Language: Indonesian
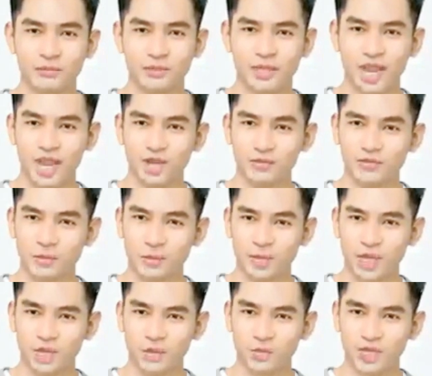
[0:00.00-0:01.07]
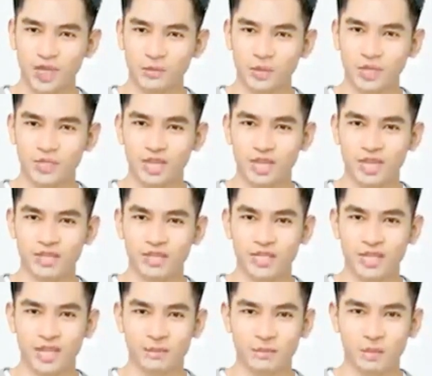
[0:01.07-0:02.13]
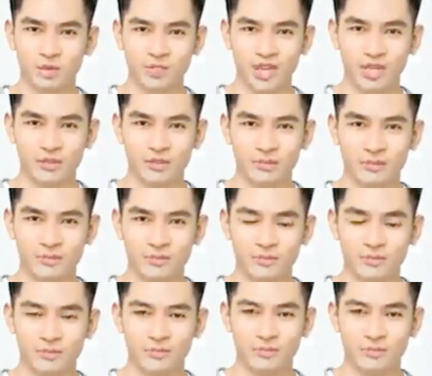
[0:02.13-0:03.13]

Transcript: Ketika wanita tua ini berbicara tentang Daniel,